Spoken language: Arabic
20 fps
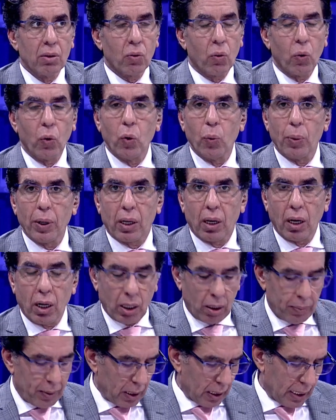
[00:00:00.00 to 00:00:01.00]
كله
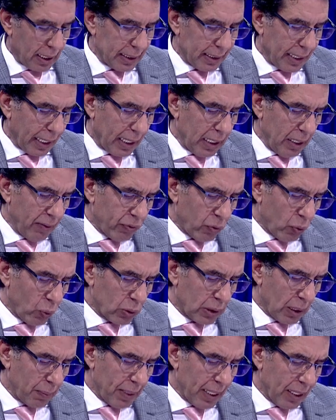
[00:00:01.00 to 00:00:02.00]
بالكهرباء كان
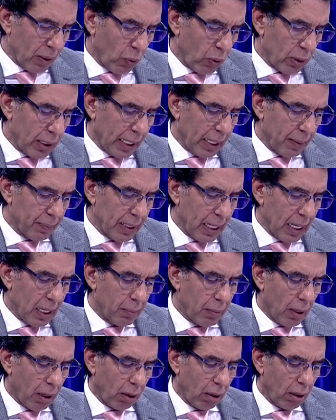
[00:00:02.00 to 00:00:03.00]
تكلفته زمان كنا
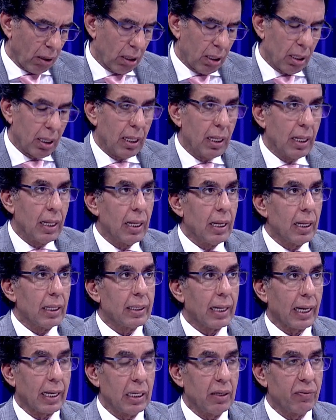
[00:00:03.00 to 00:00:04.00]
جبناها مرة
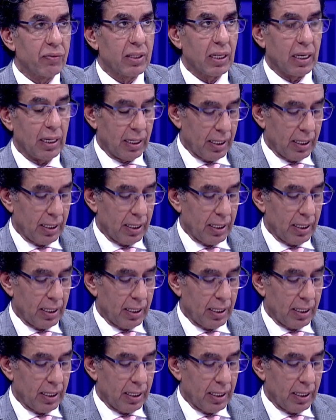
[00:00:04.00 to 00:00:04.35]
تكلفة